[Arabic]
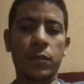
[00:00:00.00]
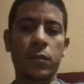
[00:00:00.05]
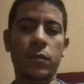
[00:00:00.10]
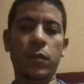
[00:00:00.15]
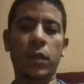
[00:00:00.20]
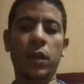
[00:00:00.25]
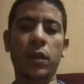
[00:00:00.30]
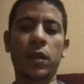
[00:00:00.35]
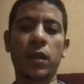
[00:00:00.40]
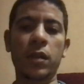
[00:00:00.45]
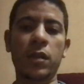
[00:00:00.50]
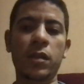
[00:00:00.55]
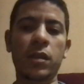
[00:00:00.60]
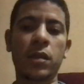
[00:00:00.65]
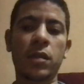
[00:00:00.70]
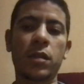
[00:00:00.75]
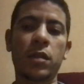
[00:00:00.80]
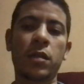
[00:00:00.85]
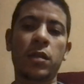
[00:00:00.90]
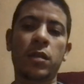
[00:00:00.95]
بعد
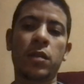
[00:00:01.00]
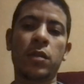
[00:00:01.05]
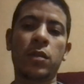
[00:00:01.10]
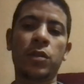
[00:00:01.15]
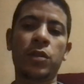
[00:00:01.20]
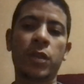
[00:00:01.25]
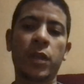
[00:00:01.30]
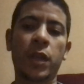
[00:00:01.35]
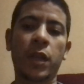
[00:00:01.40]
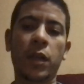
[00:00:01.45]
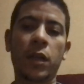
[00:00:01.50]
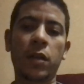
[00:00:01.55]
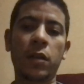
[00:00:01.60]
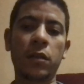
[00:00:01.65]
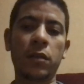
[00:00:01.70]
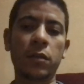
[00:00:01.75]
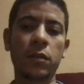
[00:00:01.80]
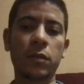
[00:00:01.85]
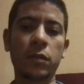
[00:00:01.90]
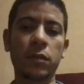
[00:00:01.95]
تأسيس الشركة
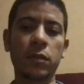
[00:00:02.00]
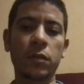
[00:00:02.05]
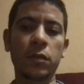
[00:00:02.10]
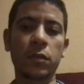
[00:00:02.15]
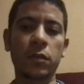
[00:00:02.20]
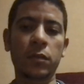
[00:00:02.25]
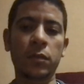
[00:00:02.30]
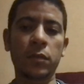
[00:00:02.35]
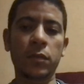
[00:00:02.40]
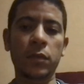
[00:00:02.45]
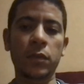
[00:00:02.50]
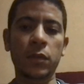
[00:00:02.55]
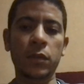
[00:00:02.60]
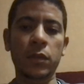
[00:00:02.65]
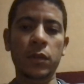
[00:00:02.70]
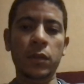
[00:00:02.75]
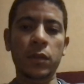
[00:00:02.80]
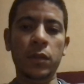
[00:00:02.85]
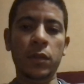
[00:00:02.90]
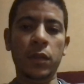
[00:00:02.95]

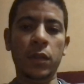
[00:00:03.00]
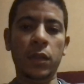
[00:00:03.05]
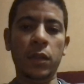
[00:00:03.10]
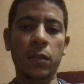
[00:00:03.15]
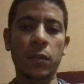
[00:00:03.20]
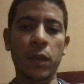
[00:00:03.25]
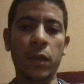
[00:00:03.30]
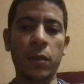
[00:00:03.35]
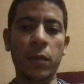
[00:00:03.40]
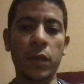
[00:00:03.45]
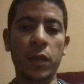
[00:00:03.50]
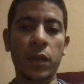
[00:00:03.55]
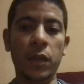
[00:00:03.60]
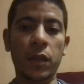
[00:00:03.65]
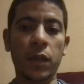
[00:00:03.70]
تتم عملية